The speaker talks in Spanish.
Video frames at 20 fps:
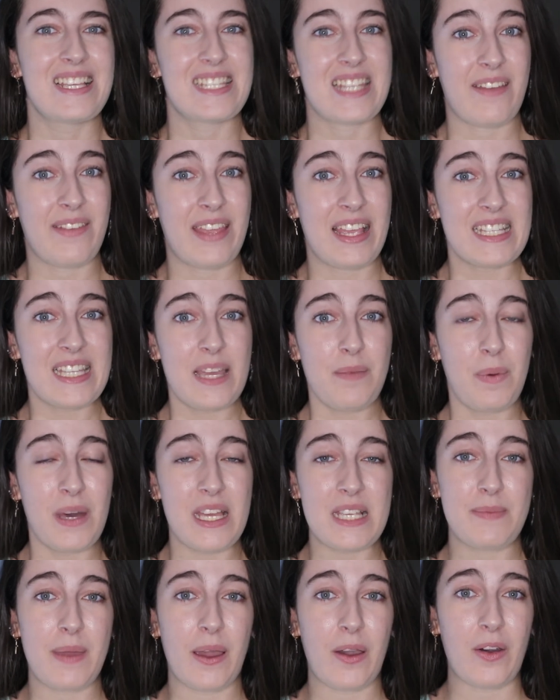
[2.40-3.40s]
¿Sabías que
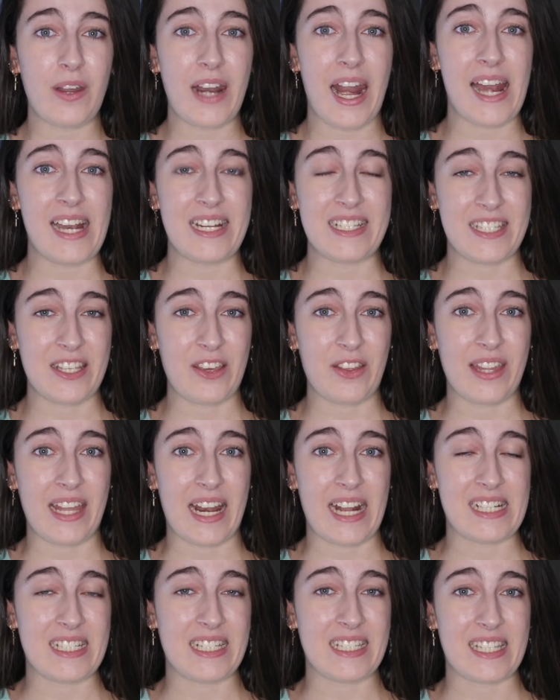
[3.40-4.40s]
puedes mejorar el SEO de
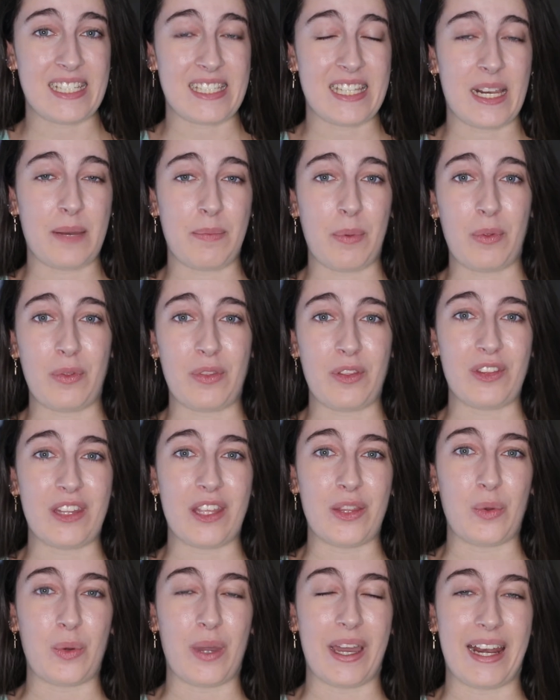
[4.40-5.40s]
las listas de reproducción
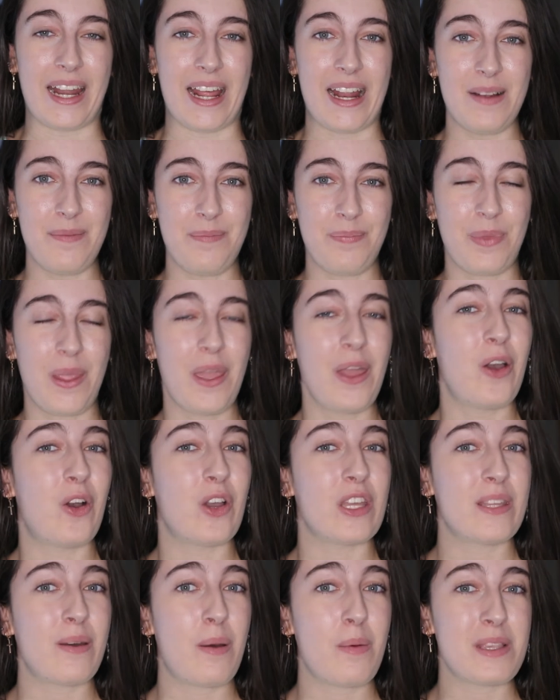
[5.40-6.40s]
de tu canal?
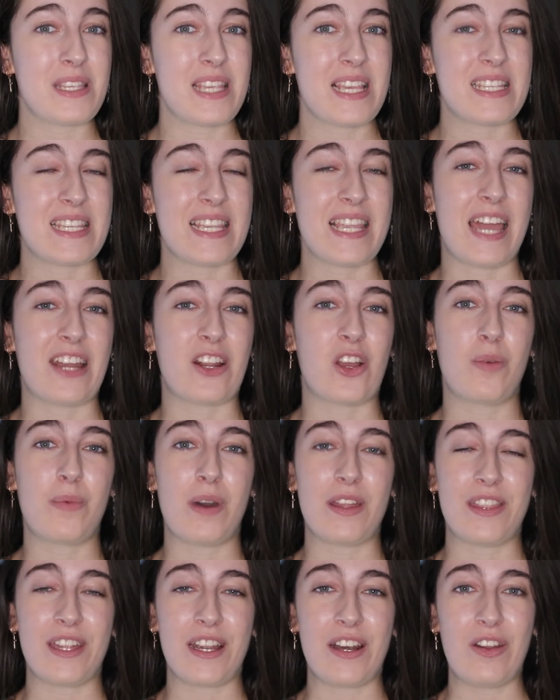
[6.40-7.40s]
Hoy te vamos a enseñar cómo
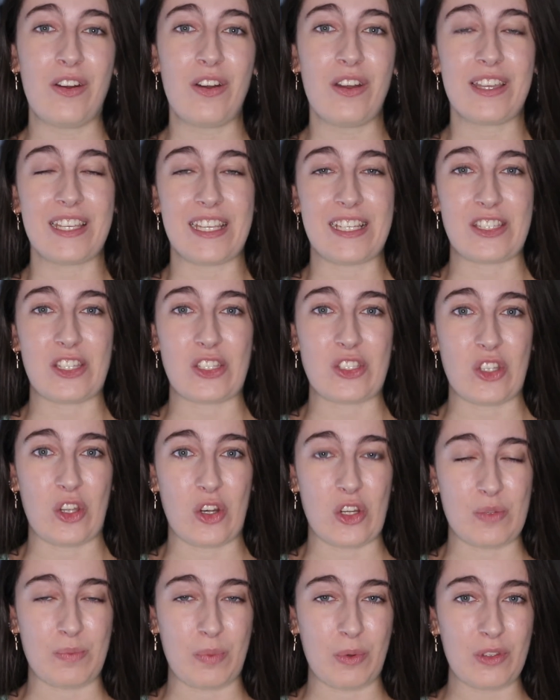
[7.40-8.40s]
hacerlo y estos son
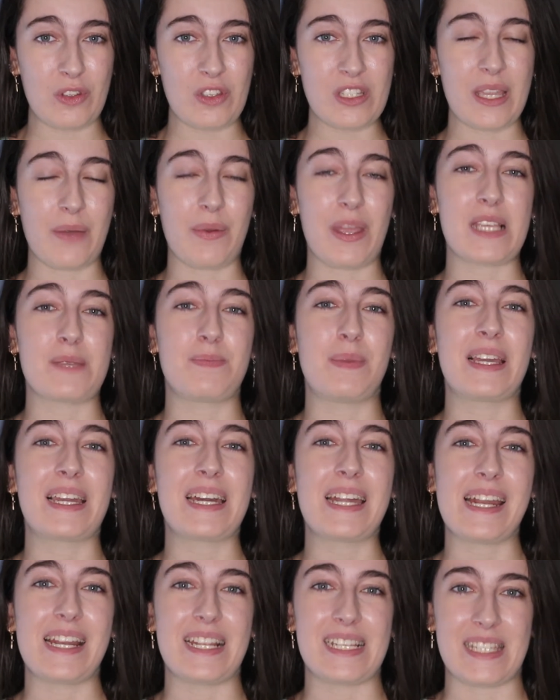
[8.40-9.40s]
los puntos que voy a
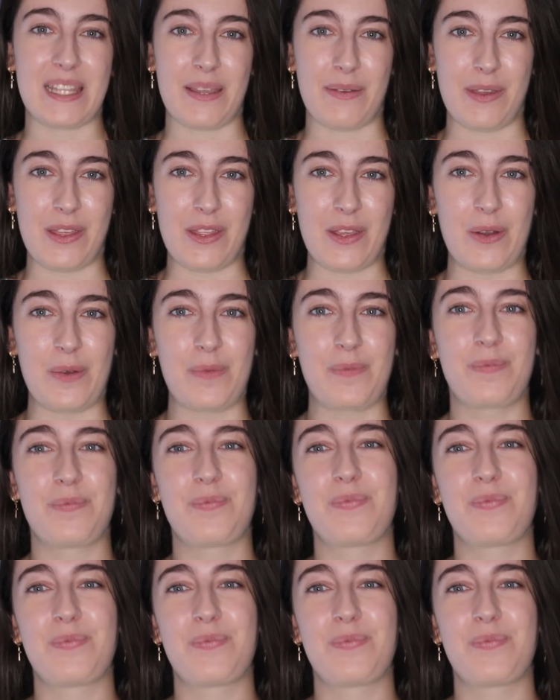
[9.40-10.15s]
explicar en este vídeo.